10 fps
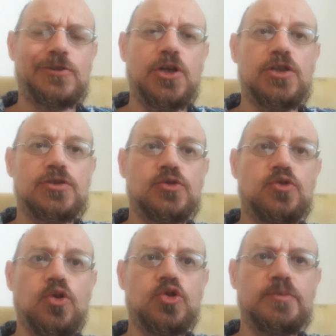d'un
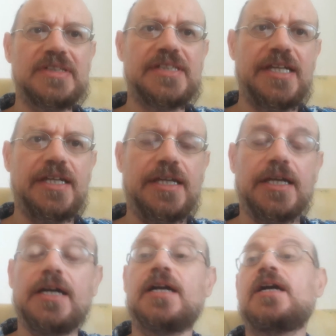
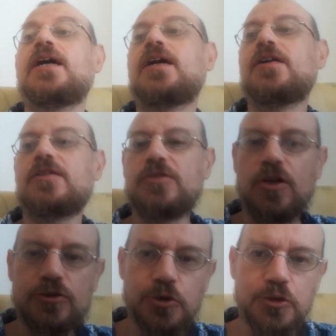documentaire,
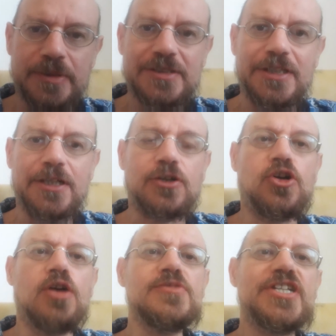d'un documentaire
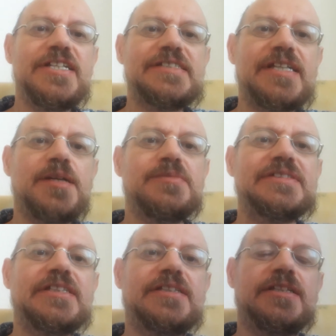comme je les aime,
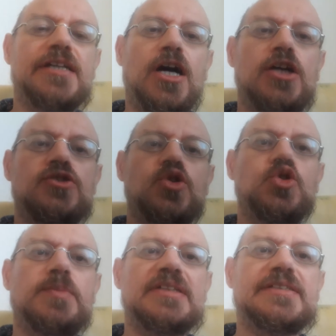c'est-à-dire un
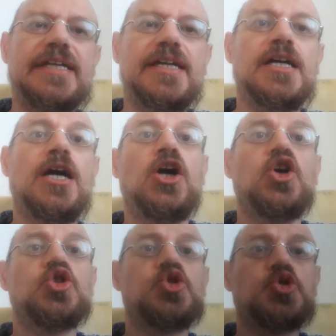documentaire
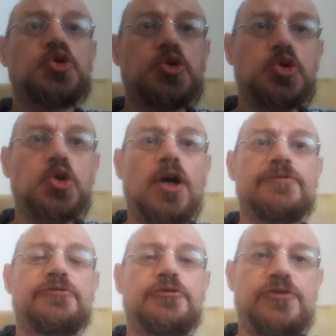sur
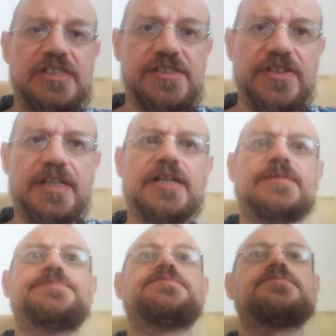un fait divers.
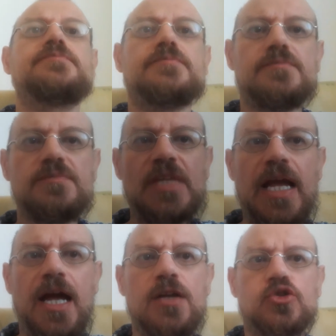
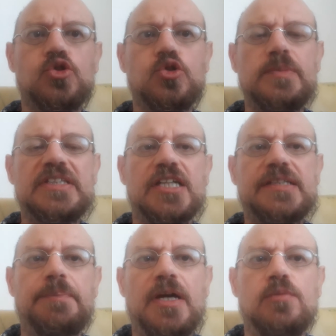Alors ce documentaire
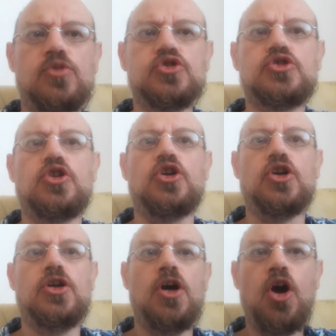s'appelle Monster
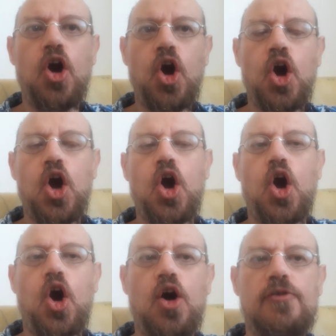
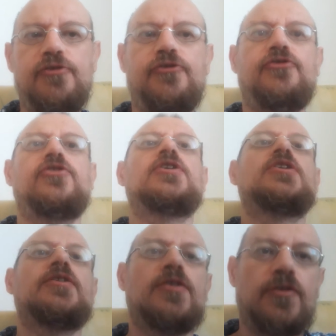of
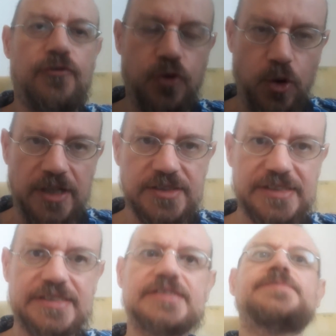
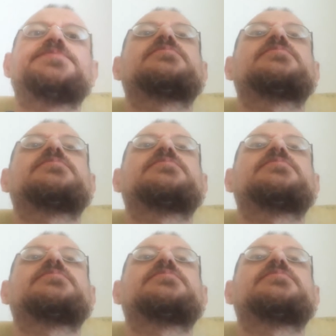Florence,